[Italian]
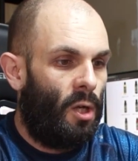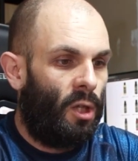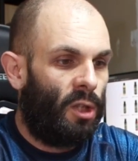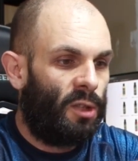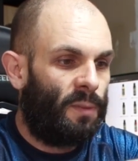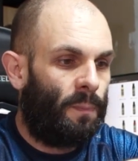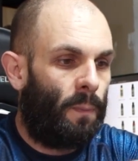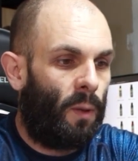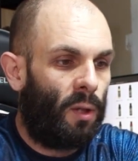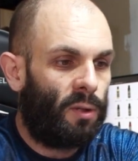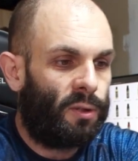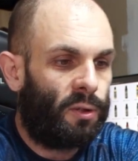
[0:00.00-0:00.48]

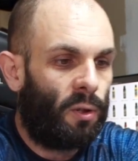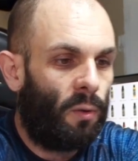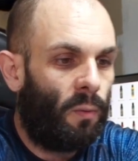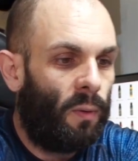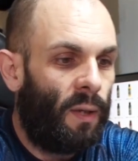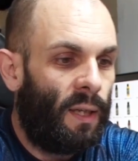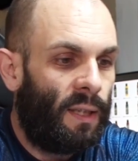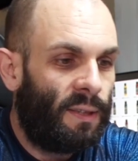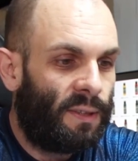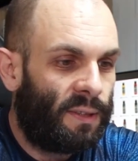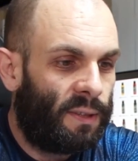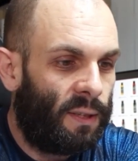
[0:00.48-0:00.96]
Sposto
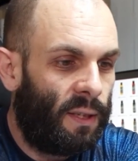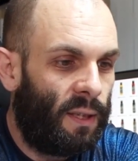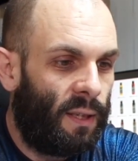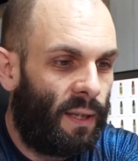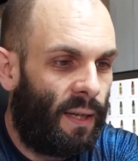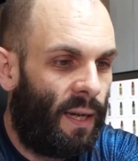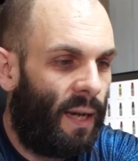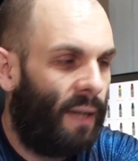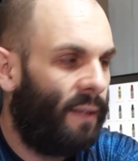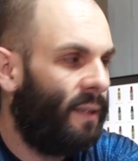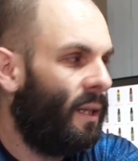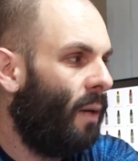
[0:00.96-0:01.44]
questi
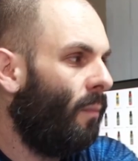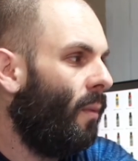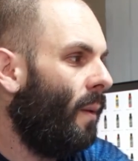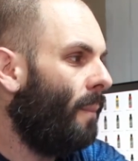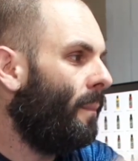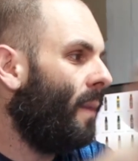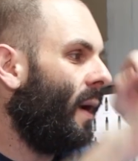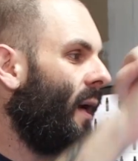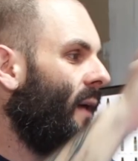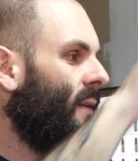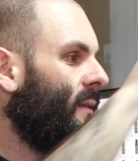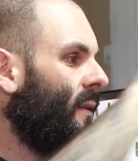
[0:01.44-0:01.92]
e andiamo a
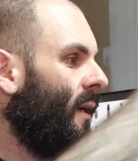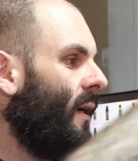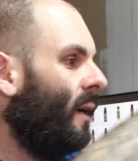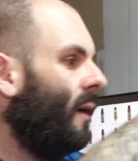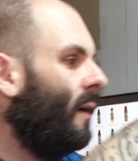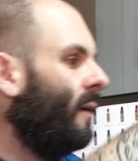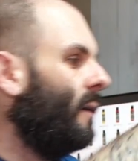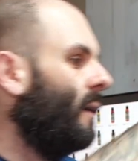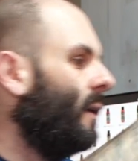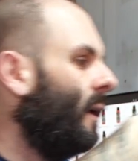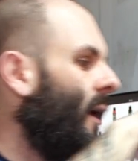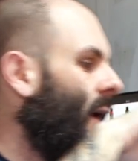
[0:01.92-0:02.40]

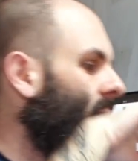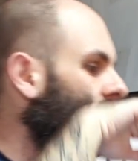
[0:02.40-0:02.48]
prendere le